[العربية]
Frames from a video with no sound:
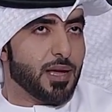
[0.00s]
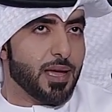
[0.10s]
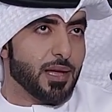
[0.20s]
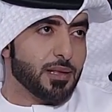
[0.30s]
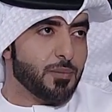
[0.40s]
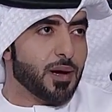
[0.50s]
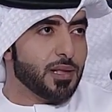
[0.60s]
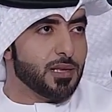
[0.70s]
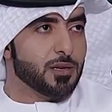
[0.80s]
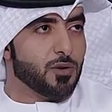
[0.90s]
حياه
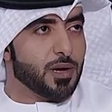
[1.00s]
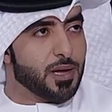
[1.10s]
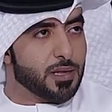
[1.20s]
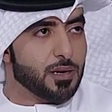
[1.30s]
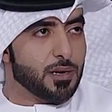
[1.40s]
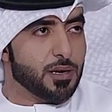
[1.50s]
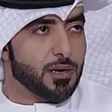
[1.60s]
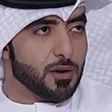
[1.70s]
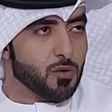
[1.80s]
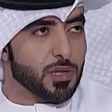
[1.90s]
الباديه وحياه
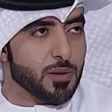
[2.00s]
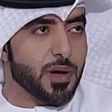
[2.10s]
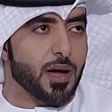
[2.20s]
القدماء